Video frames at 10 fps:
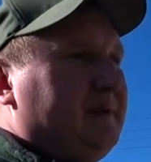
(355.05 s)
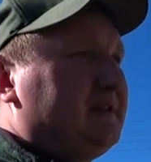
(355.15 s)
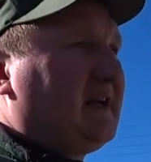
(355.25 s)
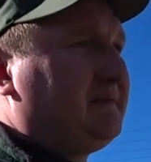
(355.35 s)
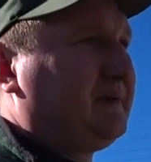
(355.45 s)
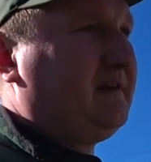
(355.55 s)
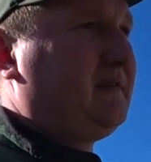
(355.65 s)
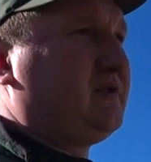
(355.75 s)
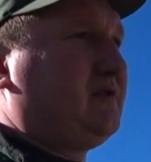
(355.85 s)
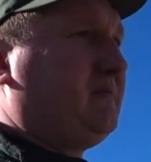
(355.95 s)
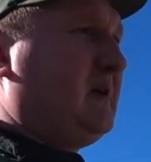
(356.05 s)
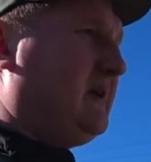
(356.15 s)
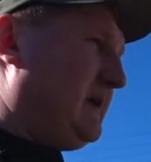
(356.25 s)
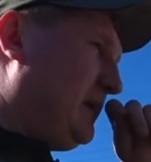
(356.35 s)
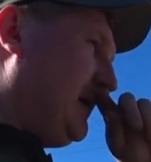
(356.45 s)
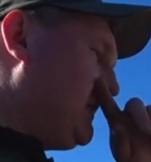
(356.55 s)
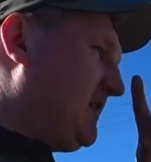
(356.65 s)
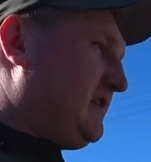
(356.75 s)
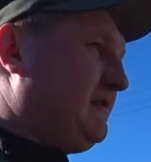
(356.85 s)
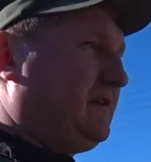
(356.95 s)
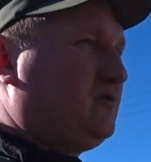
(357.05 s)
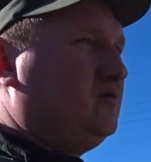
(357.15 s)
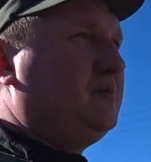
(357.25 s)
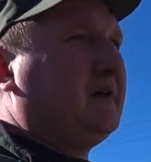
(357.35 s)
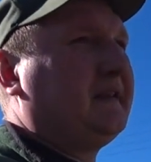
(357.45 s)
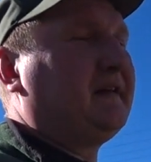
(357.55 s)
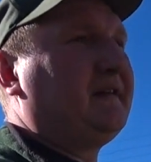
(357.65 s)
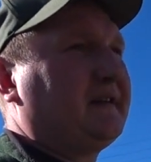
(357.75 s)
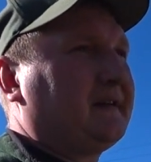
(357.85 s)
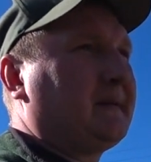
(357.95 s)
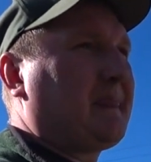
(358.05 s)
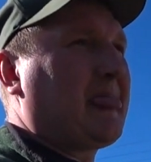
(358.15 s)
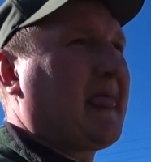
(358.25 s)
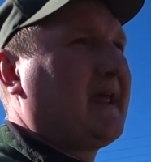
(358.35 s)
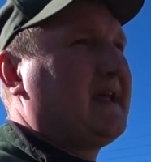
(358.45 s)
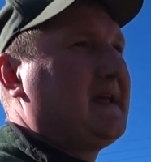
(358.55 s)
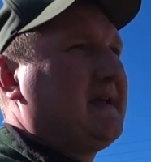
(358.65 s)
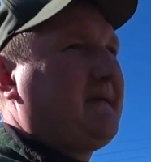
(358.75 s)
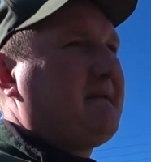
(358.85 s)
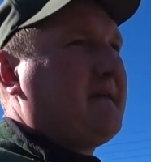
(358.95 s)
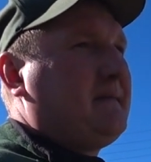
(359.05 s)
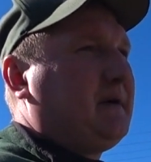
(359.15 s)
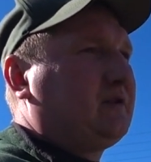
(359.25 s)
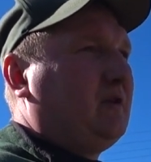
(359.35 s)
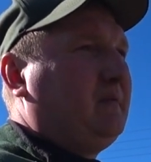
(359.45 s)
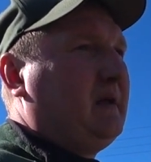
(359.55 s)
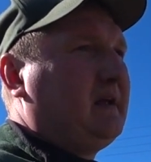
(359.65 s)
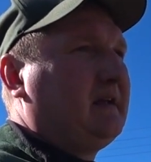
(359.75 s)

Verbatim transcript: песка привезем, четверть куба, наверное. Потом